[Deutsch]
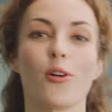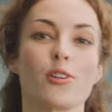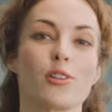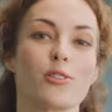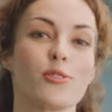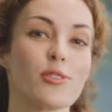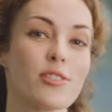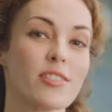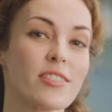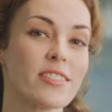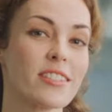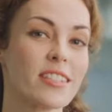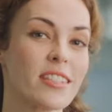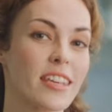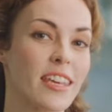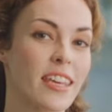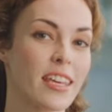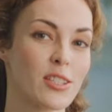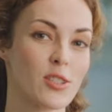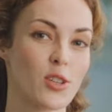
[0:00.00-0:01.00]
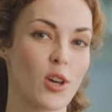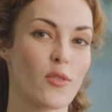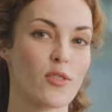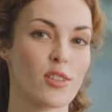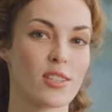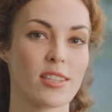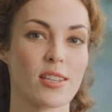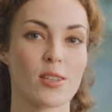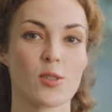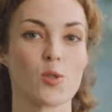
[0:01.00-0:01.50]
Nutzen Sie die
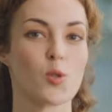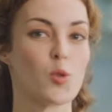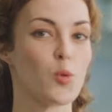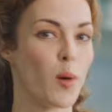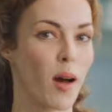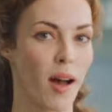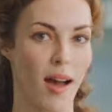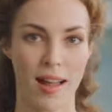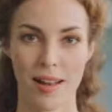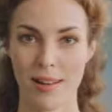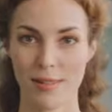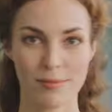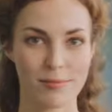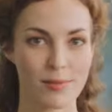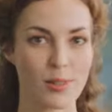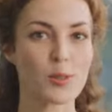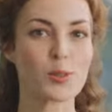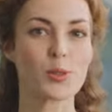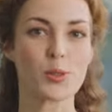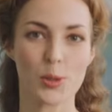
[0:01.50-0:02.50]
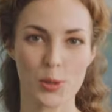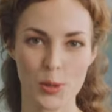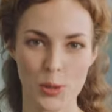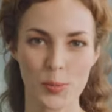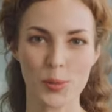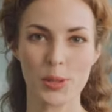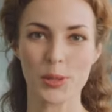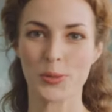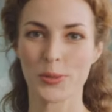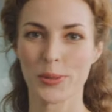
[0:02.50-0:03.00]
E-Services überall und rund
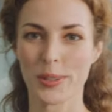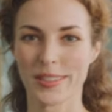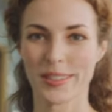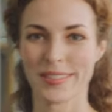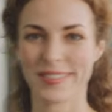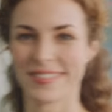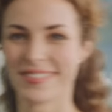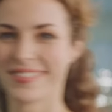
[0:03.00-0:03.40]
um die Uhr.